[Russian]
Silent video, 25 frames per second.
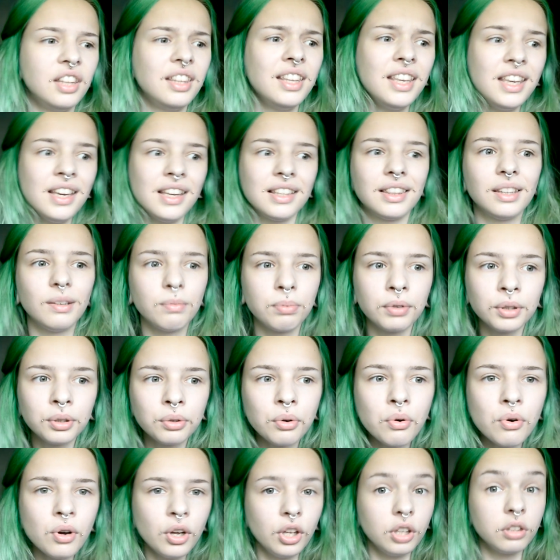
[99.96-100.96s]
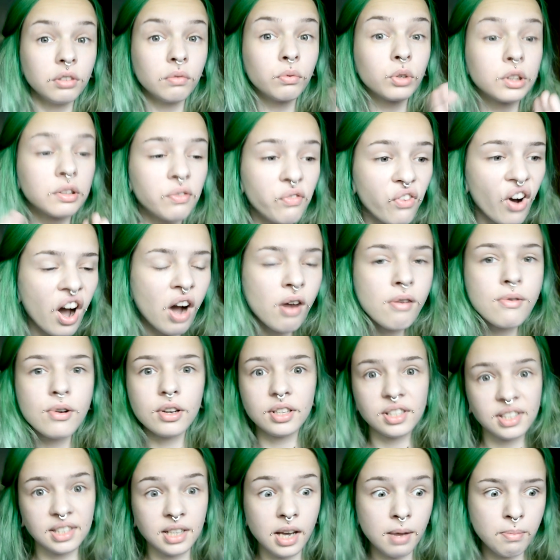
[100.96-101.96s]
Нет, не подходит. Вот в
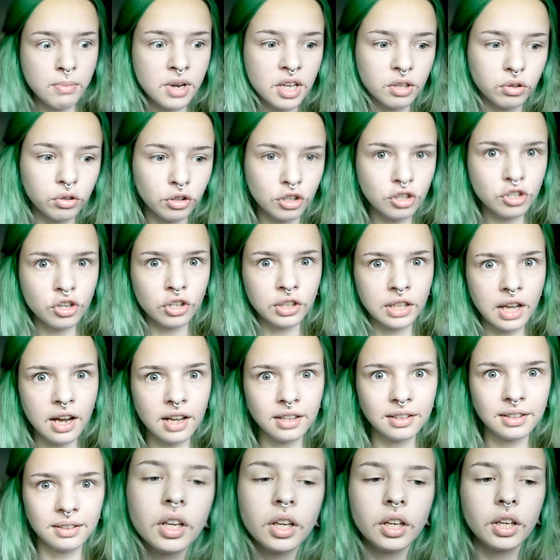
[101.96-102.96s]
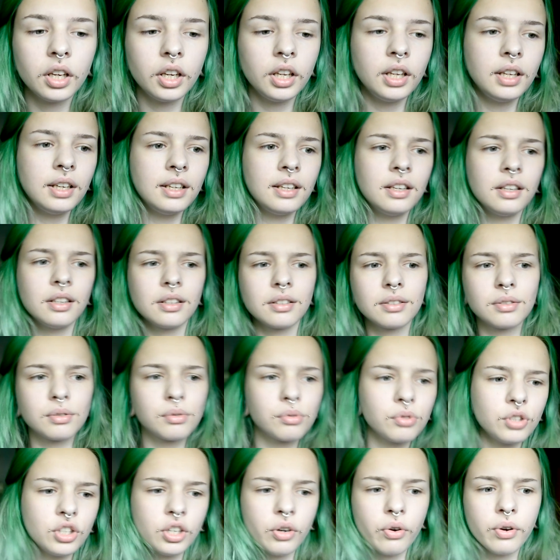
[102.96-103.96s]
ахуе самое то, что надо. Или
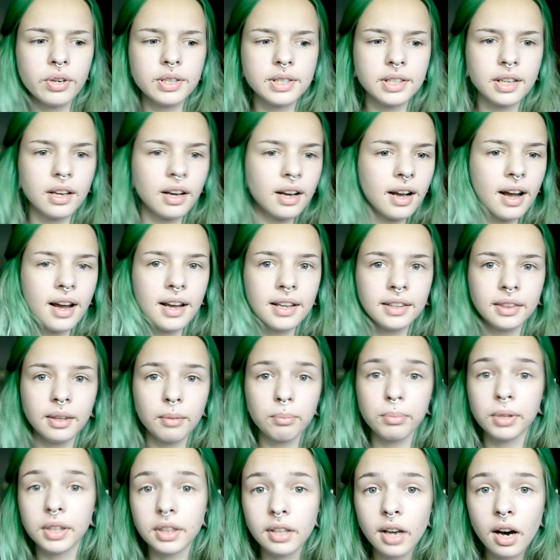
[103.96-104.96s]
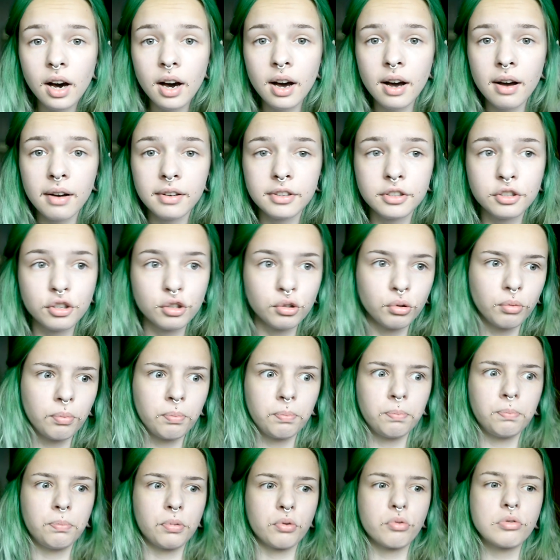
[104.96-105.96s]
случилась какая-то беда, что
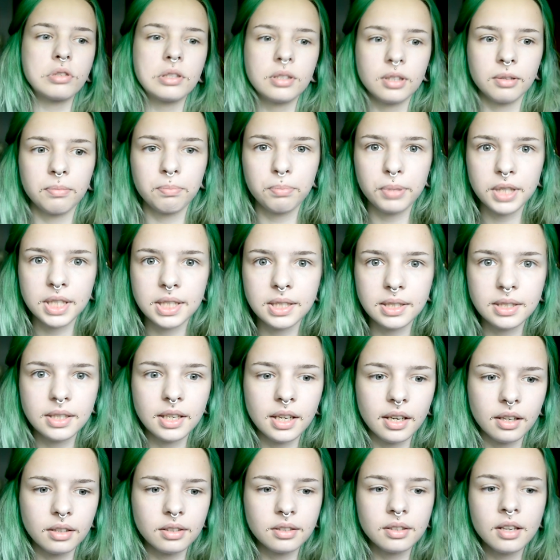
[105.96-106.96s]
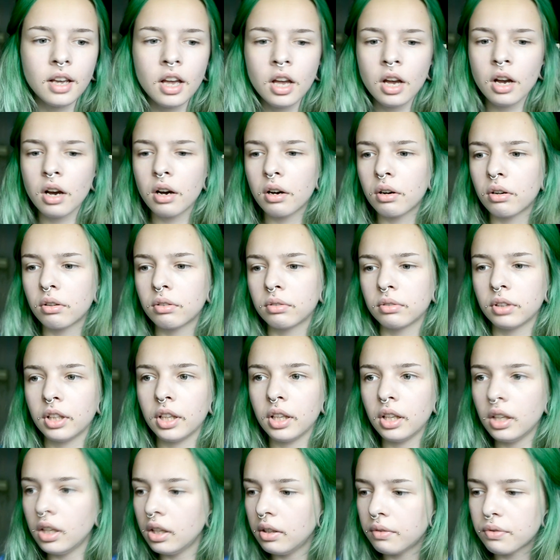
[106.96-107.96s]
просто пиздец.
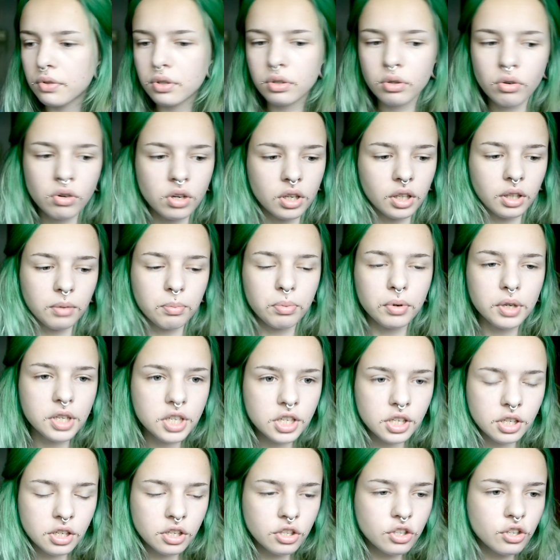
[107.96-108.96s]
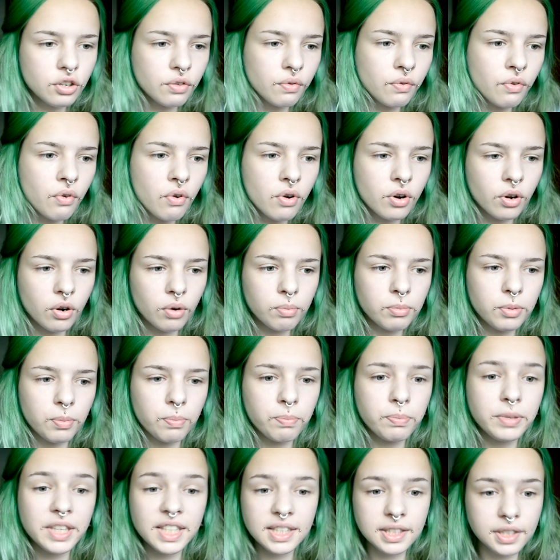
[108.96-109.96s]
И все, и больше ничего, кроме
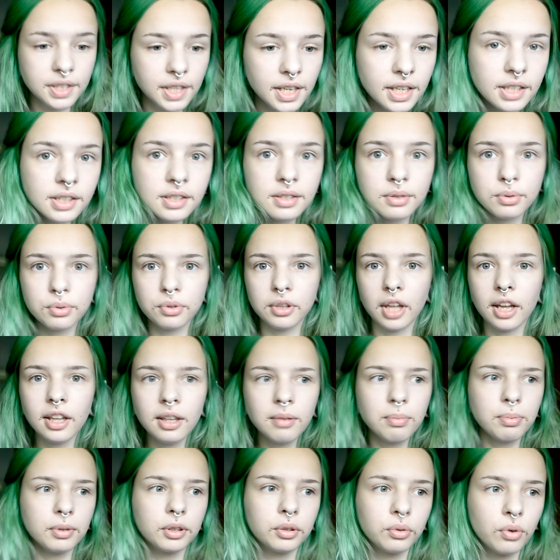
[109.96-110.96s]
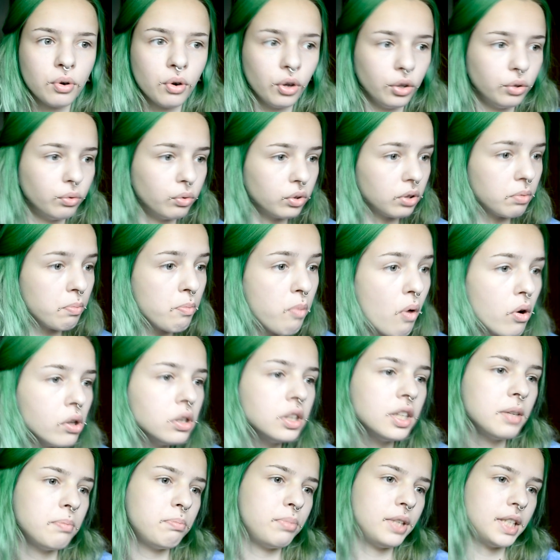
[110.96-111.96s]
пиздец, сюда не подходит. Вот
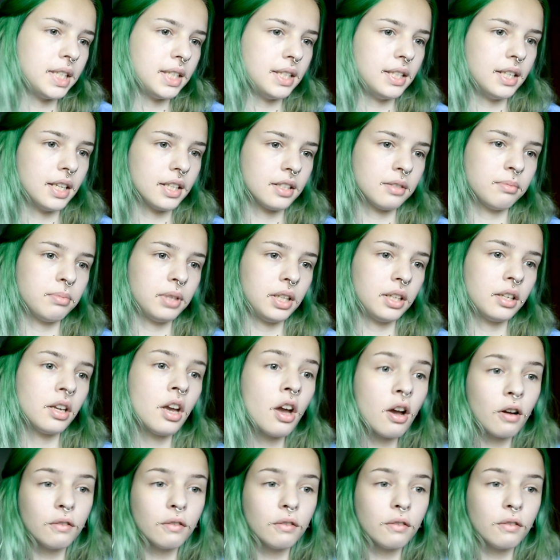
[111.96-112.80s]
полный пиздец, блин.